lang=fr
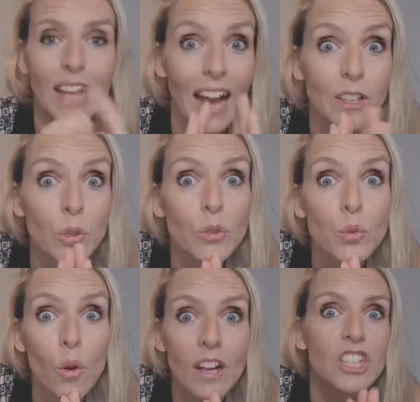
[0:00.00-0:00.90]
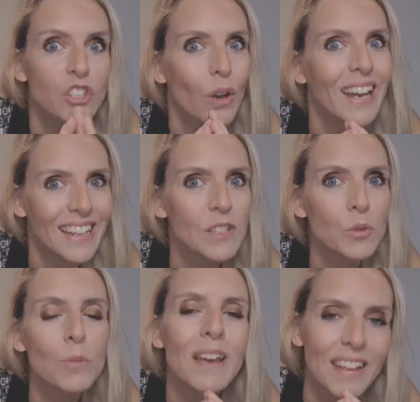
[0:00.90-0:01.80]
Ah, attention, hein, je
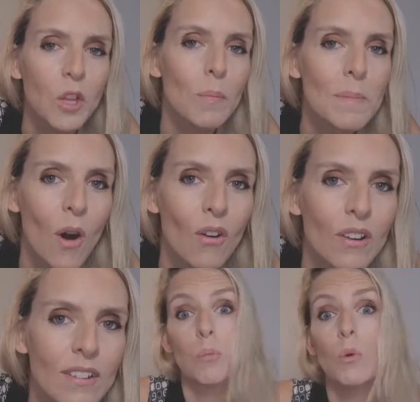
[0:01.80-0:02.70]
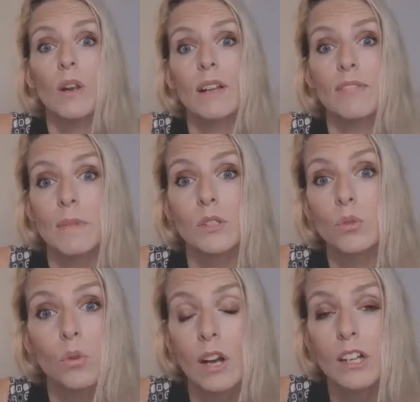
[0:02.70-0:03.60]
résume énormément. Pourquoi
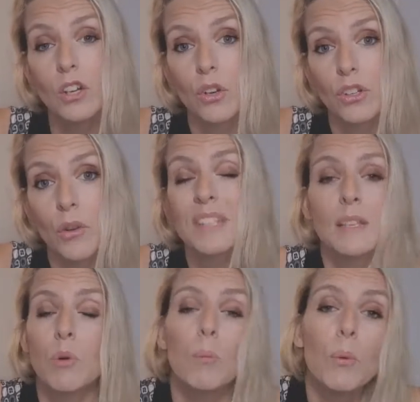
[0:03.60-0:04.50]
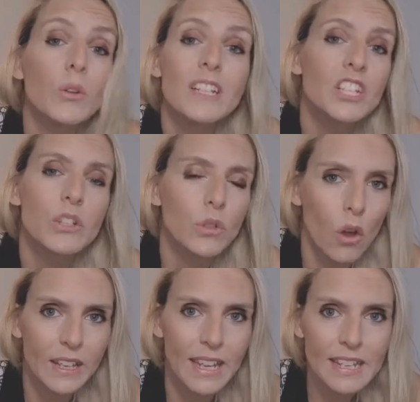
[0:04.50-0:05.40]
l'inflammation hein, euh, En fait, c'est pour protéger notre
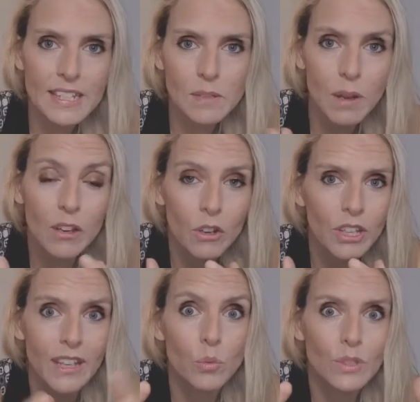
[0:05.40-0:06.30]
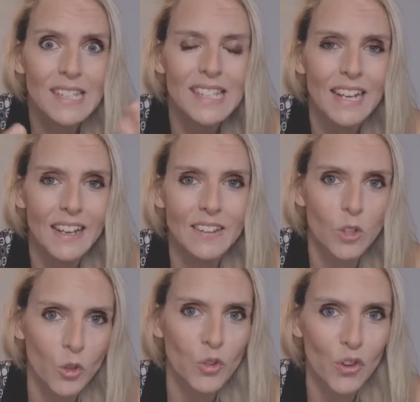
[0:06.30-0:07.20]
organisme hein, euh, qui a toutes ces alertes
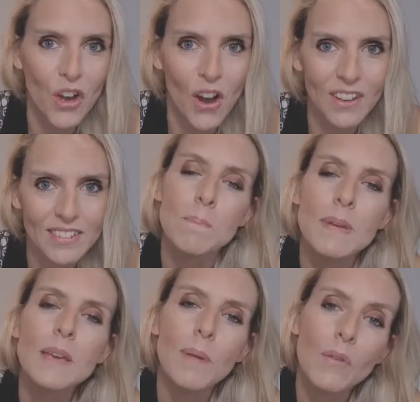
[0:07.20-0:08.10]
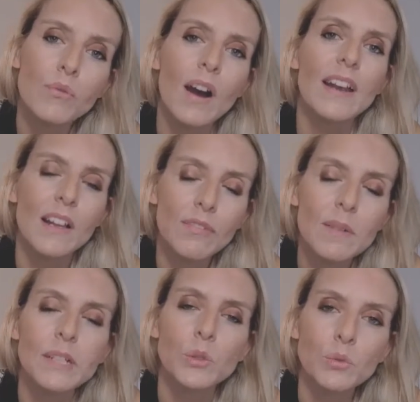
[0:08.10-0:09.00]
dans notre corps. Mais parfois,
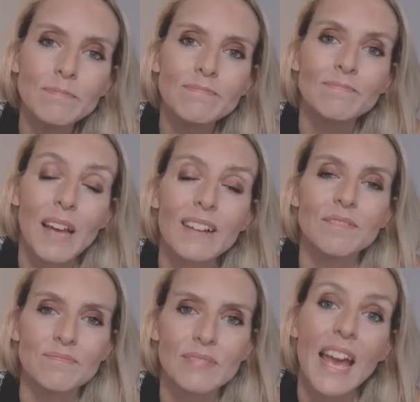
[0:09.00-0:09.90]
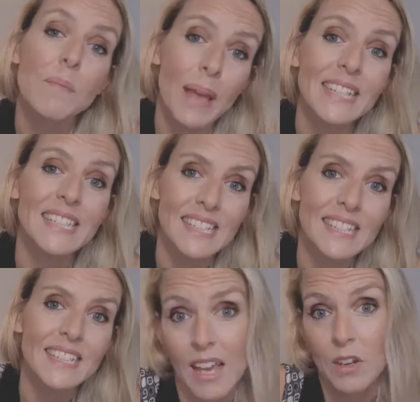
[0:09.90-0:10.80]
l'inflammation, ben, elle
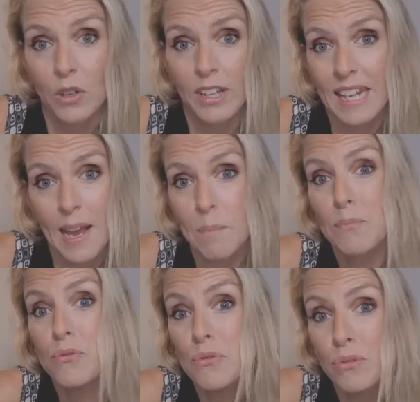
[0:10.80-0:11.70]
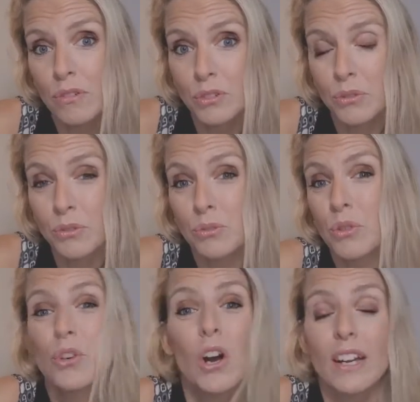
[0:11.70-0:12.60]
persiste. Alors qu'il y a plus
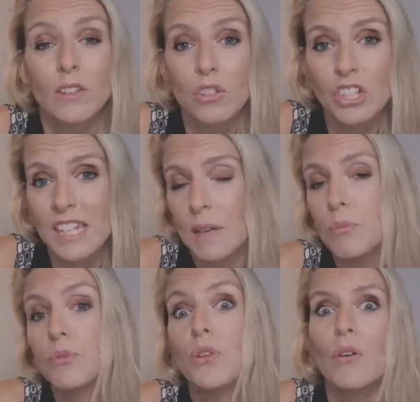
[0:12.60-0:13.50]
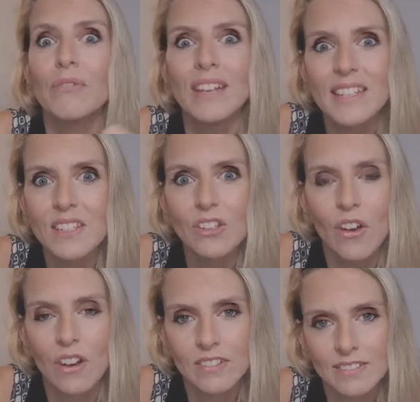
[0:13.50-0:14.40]
de, corps étrangers, il n'y a plus
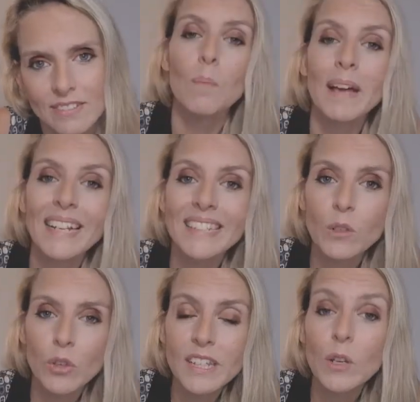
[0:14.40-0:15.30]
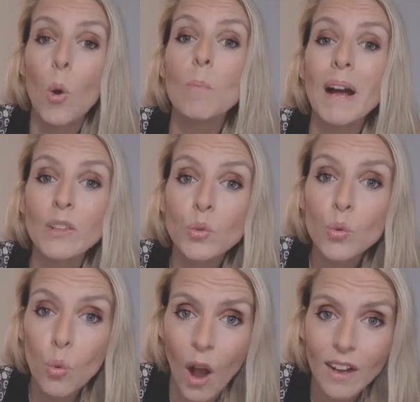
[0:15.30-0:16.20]
d'envahisseurs. En maladie chronique, on parle de
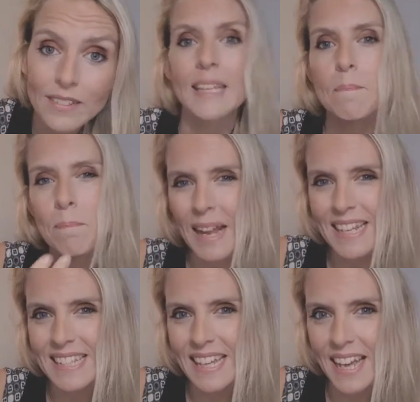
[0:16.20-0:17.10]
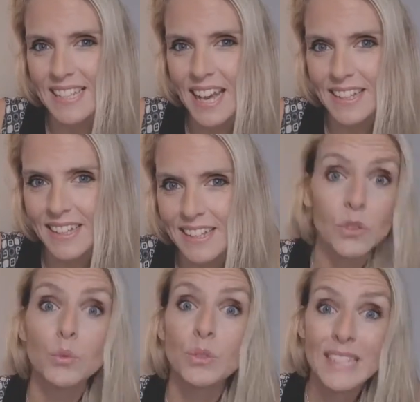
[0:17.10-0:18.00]
quoi Des maladies cardiaques,
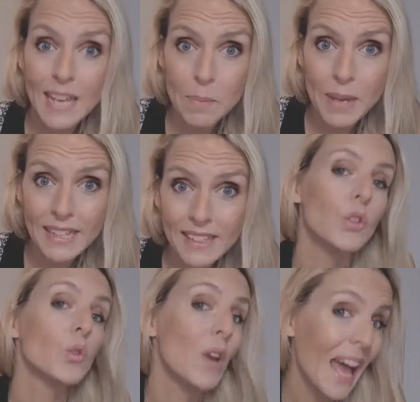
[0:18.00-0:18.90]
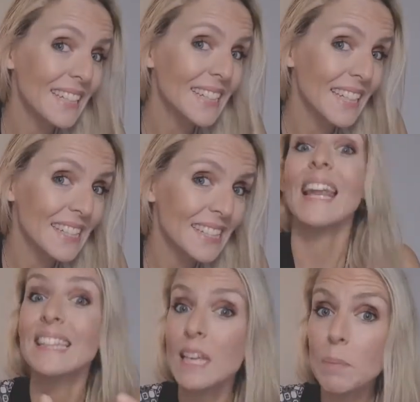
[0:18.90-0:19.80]
du diabète, de l'arthrite,
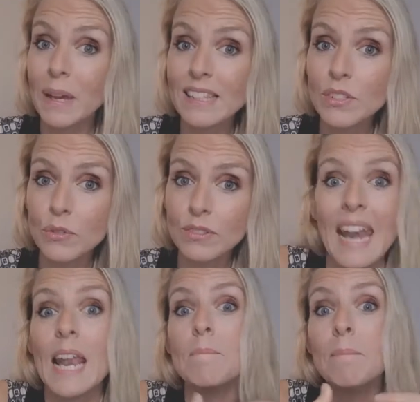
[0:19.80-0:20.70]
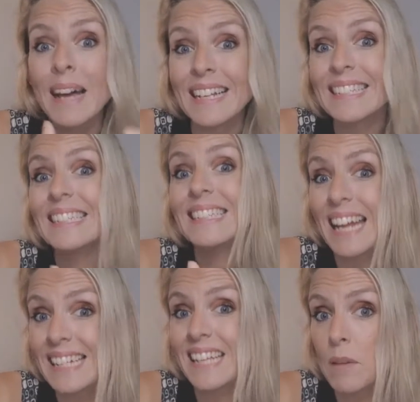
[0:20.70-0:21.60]
la dépression, la maladie
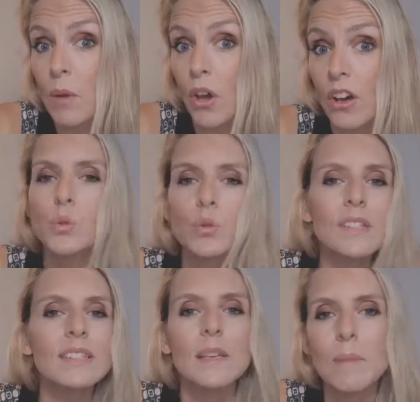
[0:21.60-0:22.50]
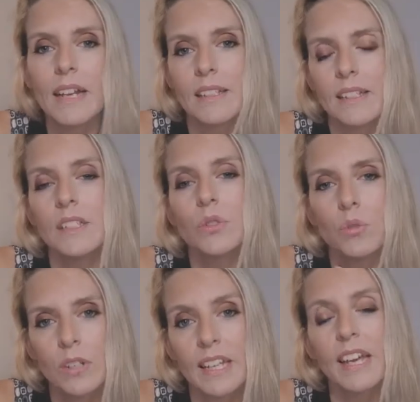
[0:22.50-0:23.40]
d'Alzheimer. Toutes ces maladies
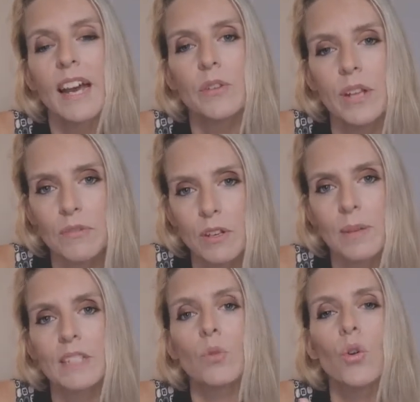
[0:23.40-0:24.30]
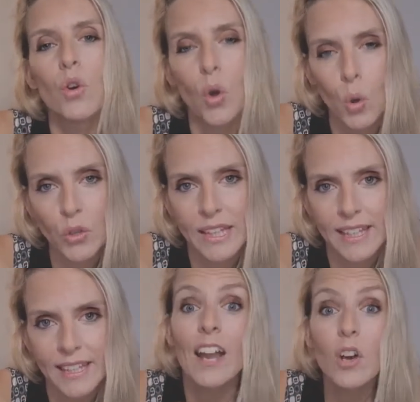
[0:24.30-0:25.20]
sont liées à une inflammation
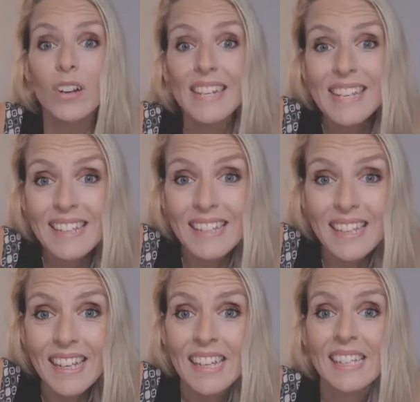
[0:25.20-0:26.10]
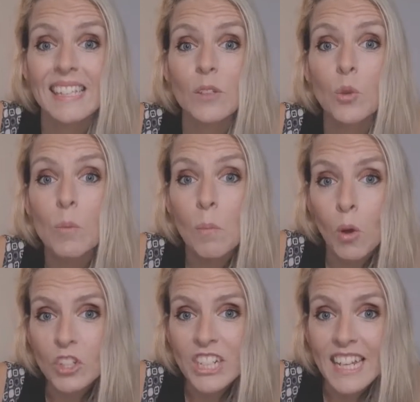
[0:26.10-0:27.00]
chronique. Alors l'idée, c'est de
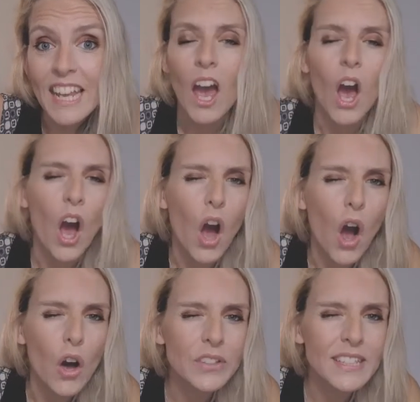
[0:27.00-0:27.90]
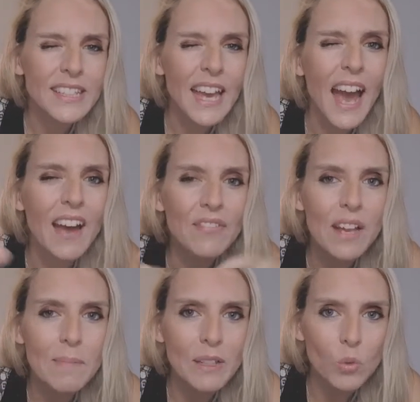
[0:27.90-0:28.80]
manger
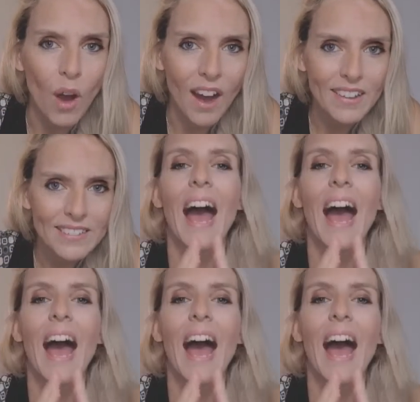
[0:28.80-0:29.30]
anti-inflammatoire.